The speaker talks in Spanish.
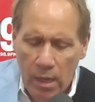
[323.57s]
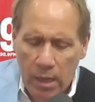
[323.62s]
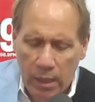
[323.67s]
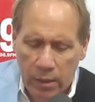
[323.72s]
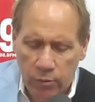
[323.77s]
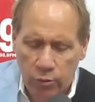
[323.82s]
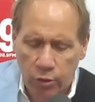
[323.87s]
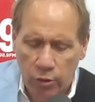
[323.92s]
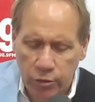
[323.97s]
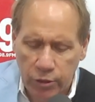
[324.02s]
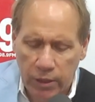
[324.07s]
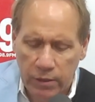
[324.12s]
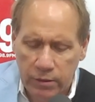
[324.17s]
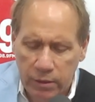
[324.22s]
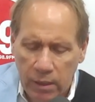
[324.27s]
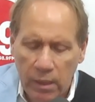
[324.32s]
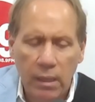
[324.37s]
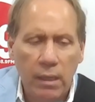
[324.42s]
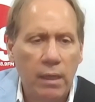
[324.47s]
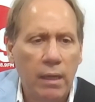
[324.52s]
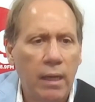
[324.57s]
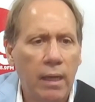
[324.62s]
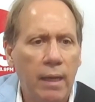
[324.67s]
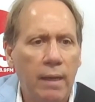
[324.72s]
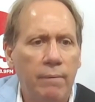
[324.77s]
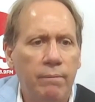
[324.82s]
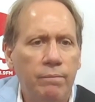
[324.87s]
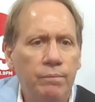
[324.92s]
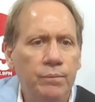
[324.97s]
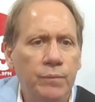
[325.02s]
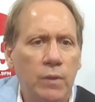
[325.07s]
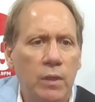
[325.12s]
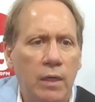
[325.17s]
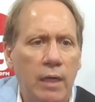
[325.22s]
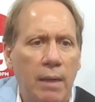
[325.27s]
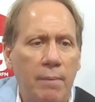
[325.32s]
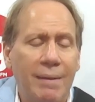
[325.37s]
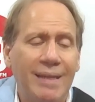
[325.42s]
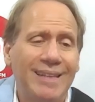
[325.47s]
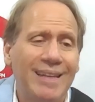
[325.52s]
Entonces,
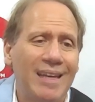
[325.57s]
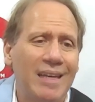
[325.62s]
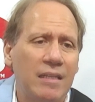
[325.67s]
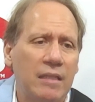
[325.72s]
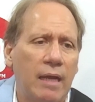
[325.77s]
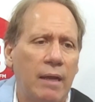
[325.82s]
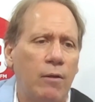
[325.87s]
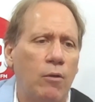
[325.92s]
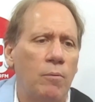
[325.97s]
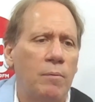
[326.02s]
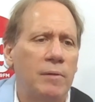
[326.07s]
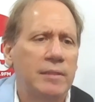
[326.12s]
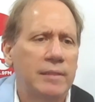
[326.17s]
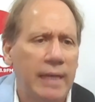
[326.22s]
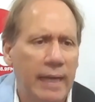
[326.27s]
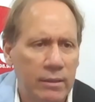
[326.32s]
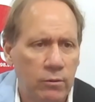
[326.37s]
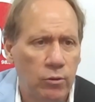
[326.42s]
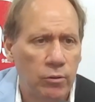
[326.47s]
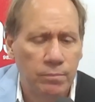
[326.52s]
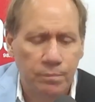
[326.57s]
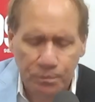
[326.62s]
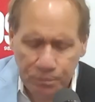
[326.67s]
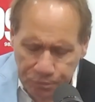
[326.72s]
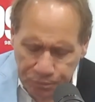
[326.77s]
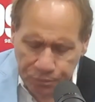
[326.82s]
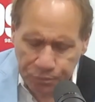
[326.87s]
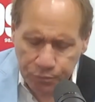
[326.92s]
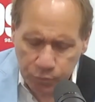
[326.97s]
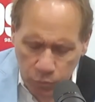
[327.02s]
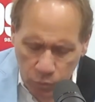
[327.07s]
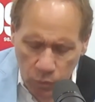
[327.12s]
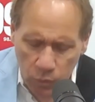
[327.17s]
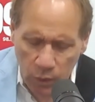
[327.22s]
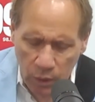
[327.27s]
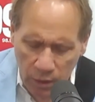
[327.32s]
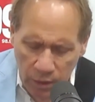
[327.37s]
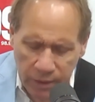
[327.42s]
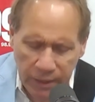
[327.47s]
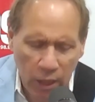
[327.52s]
realmente está comentando
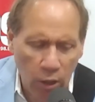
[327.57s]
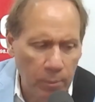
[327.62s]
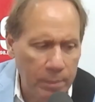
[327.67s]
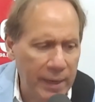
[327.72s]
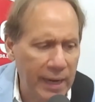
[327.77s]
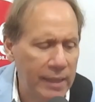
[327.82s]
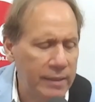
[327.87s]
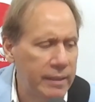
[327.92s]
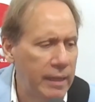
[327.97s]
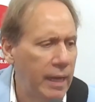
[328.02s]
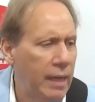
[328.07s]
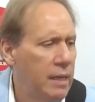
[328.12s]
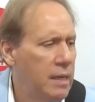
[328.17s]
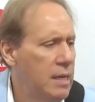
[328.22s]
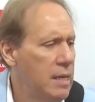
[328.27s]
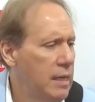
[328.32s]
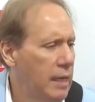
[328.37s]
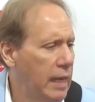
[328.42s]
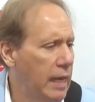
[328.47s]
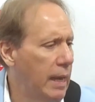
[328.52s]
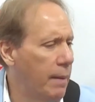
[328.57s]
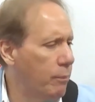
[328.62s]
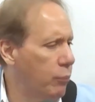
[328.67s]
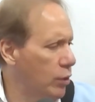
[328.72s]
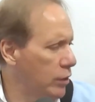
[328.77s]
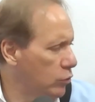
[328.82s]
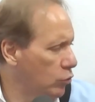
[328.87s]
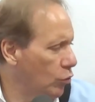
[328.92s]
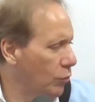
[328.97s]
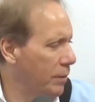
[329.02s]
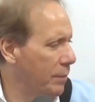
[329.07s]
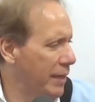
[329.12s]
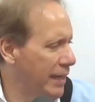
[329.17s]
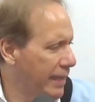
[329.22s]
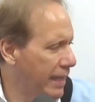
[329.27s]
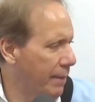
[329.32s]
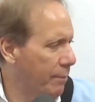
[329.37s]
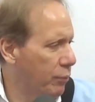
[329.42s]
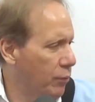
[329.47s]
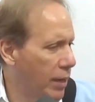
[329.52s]
Santiago Peralta que le ha puesto, ¿verdad?